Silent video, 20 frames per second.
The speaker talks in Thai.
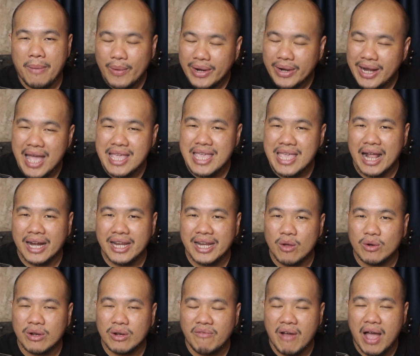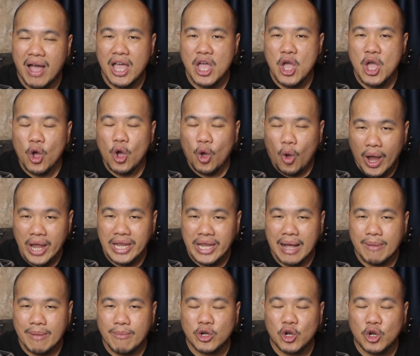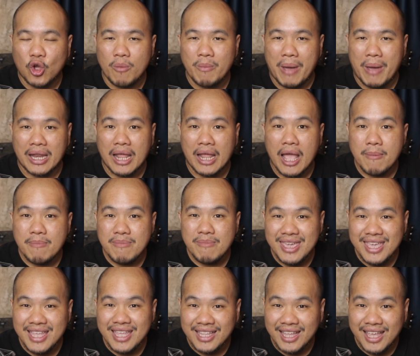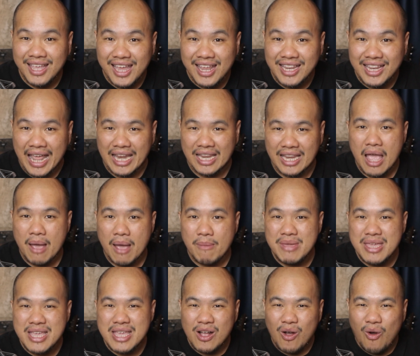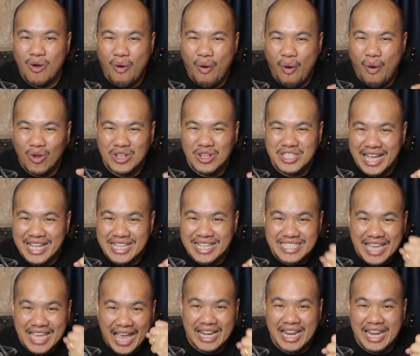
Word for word: วนาอย่างเดียวครับว่าขอให้หนัง Mortal Kombat มีทีเด็ดมีของเจ๋งๆ